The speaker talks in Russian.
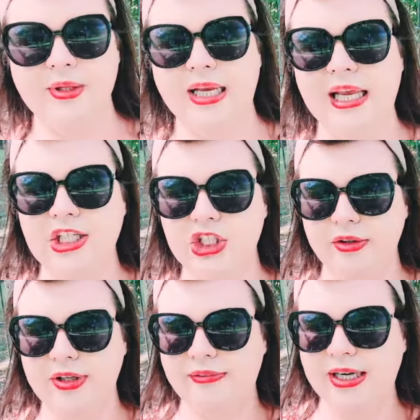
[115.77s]
я ж не
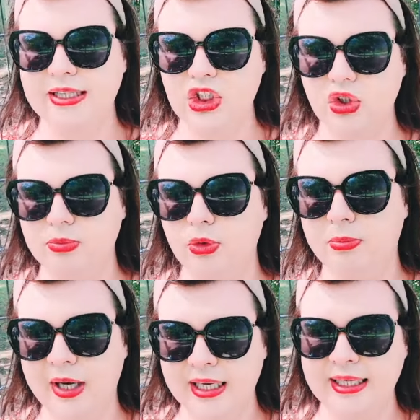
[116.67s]
виновата, что
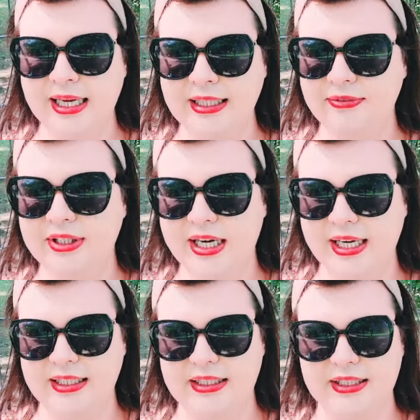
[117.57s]
мукпанки, они в
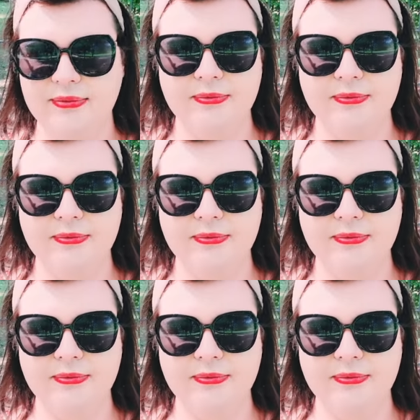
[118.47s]
тренде.